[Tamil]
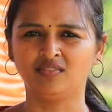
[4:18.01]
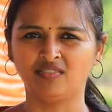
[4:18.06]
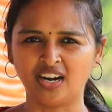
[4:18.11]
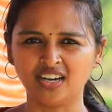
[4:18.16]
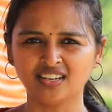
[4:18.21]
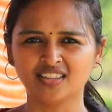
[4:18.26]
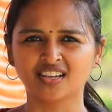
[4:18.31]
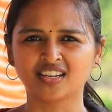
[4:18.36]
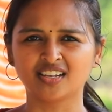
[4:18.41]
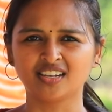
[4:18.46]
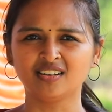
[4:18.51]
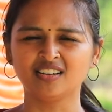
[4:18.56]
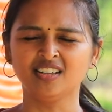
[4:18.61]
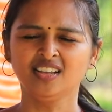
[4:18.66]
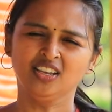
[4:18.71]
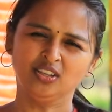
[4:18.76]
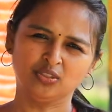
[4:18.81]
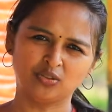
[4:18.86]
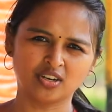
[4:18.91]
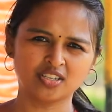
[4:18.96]
வாழ்த்துக்கள்
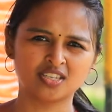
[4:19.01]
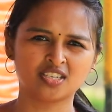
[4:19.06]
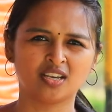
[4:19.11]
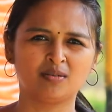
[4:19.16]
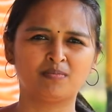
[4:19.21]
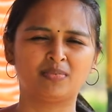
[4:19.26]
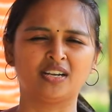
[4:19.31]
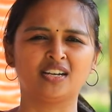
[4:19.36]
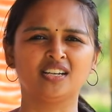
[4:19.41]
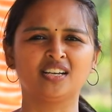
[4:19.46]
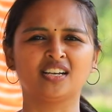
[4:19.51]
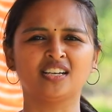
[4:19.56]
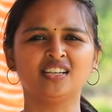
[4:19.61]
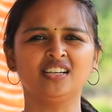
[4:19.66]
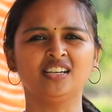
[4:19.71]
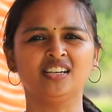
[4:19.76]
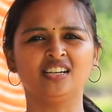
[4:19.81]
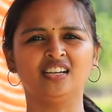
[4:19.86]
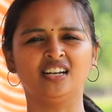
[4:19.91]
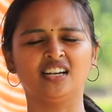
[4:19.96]
தொடர்ச்சியாக பண்ணுங்கள்
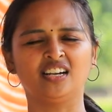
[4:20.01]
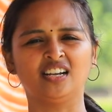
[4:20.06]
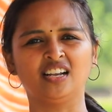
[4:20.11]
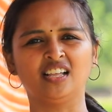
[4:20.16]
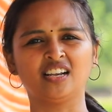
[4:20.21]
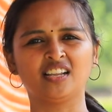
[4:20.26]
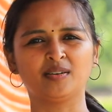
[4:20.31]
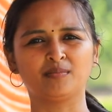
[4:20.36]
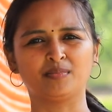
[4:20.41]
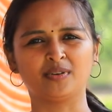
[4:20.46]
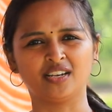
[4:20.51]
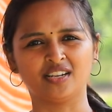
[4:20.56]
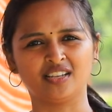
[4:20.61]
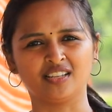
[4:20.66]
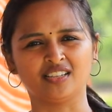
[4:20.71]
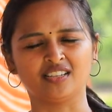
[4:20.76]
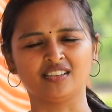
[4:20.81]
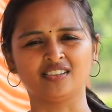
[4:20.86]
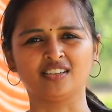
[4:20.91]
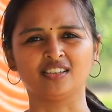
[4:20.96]
நிறைய பேர்
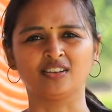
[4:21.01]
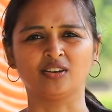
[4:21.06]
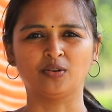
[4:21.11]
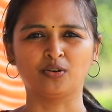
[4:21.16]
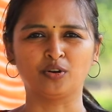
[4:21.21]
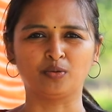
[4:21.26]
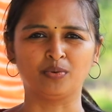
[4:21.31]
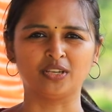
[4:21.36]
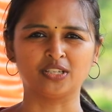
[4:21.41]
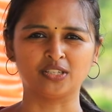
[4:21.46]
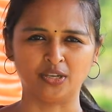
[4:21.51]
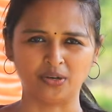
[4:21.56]
அது கொண்டு போய்